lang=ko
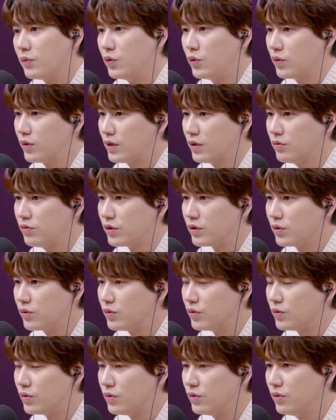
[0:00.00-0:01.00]
감동을 하고
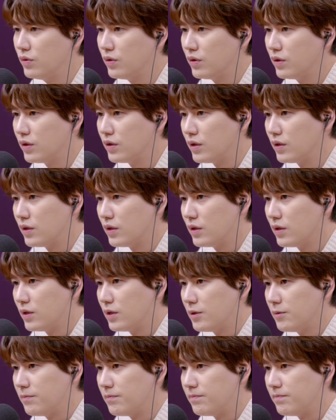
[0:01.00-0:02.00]
있고,
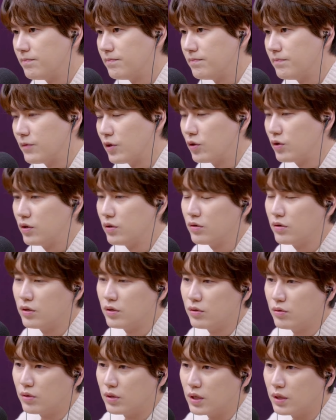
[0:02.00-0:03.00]
음, 어, 이런
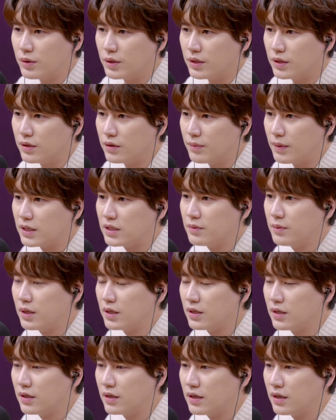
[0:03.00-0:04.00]
글도 올라왔네요.
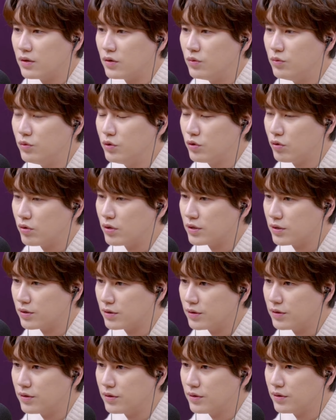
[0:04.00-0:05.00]
마지막 날에가 너무
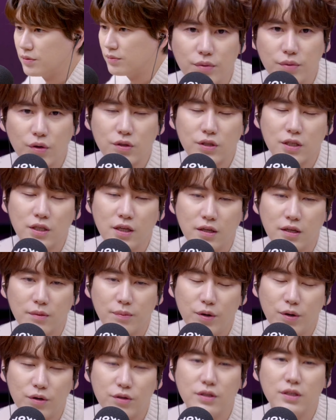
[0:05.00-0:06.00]
좋아서 벽 치나,
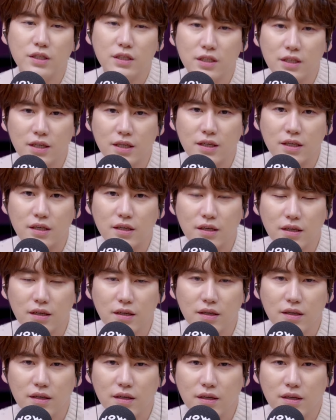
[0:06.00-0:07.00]
벽을
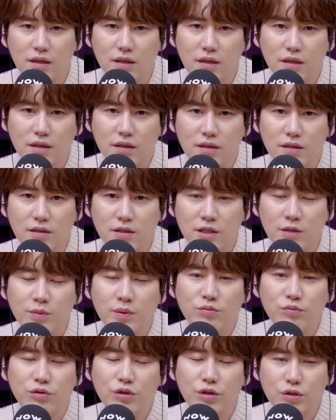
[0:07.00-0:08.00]
치다가
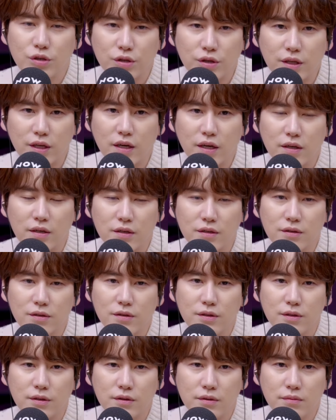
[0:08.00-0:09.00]
집이 무너졌다.
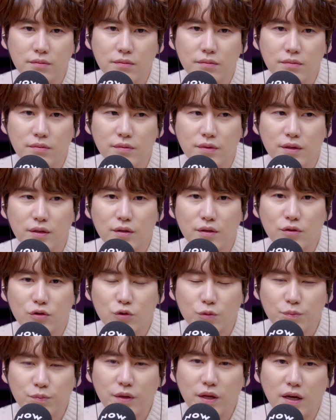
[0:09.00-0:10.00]
그래서 지금
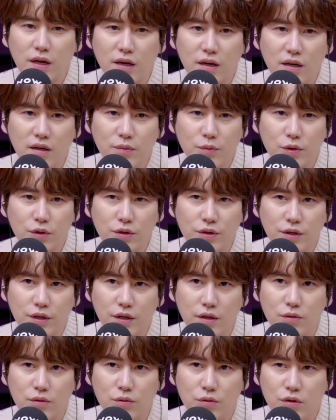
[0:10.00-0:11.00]
춥다. 뭐 이런
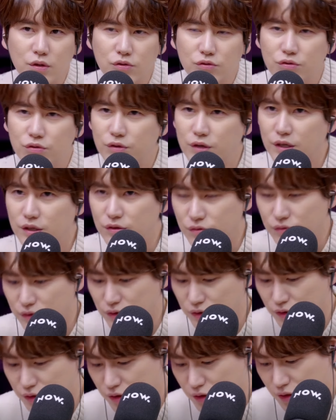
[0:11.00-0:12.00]
얘기도 올려주고
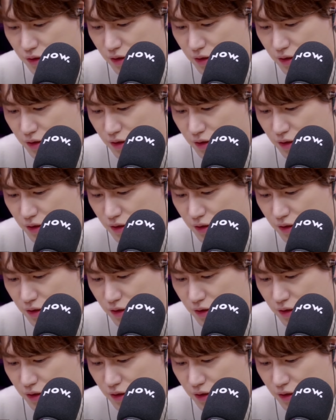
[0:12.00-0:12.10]
계시고요.